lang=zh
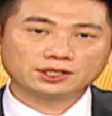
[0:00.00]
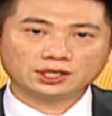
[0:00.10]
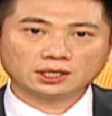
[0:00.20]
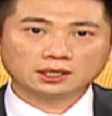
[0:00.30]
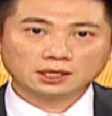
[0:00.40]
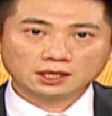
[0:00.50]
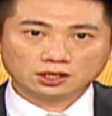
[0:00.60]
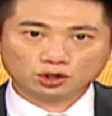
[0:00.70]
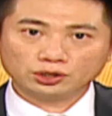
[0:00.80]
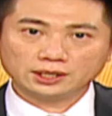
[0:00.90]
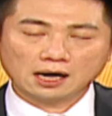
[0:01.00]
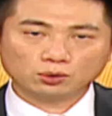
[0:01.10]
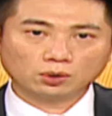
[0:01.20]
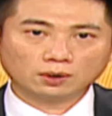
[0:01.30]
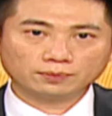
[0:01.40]
析，你就知道
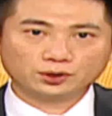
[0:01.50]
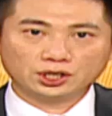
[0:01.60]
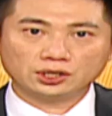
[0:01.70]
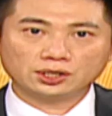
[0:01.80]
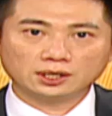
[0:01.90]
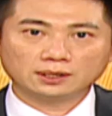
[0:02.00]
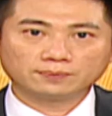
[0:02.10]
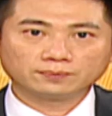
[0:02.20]
说其实